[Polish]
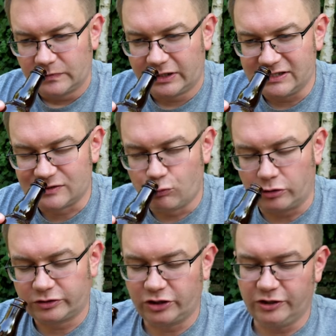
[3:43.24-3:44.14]
Taki
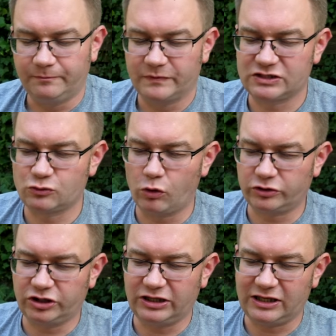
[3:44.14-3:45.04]
słodki,
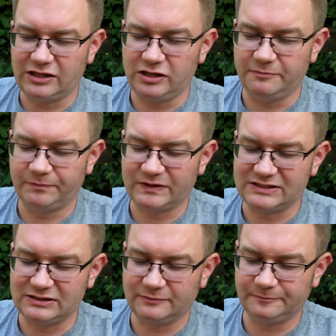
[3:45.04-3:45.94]
słodki taki...
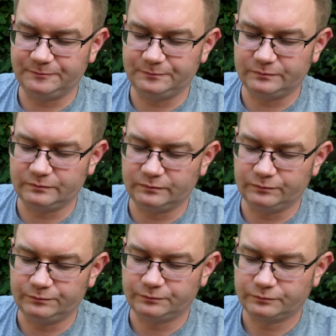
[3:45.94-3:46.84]
Yy,